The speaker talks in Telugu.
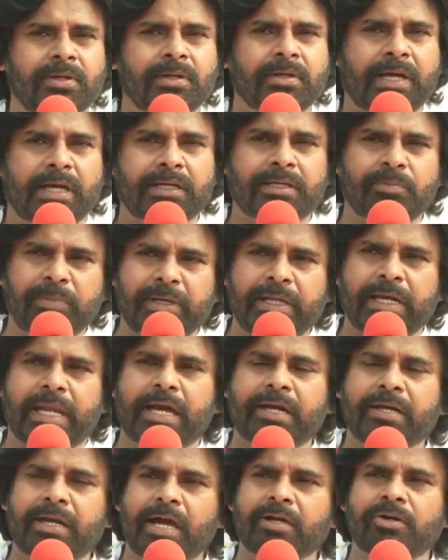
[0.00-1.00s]
కానీ
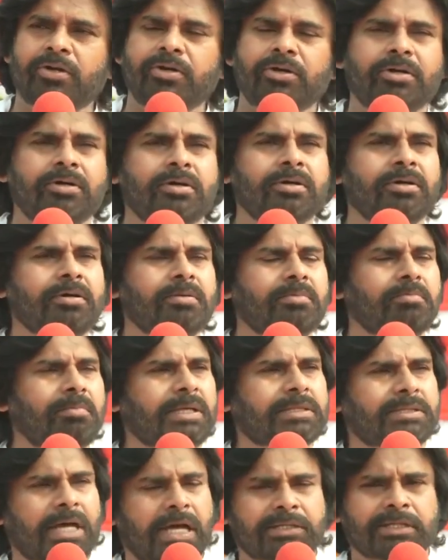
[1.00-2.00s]
మీలాగా నాకు మా
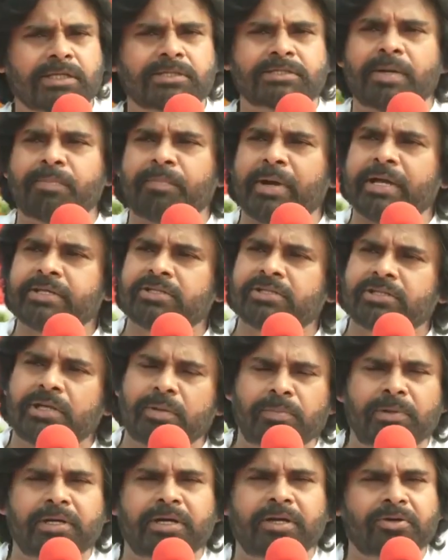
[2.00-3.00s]
తాతలు సంపాదించిన
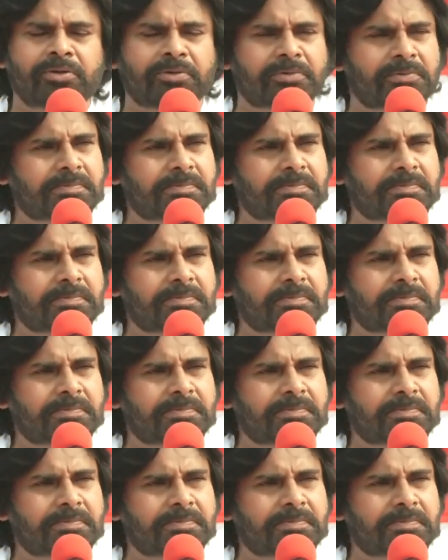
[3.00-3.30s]
డబ్బులు లేవు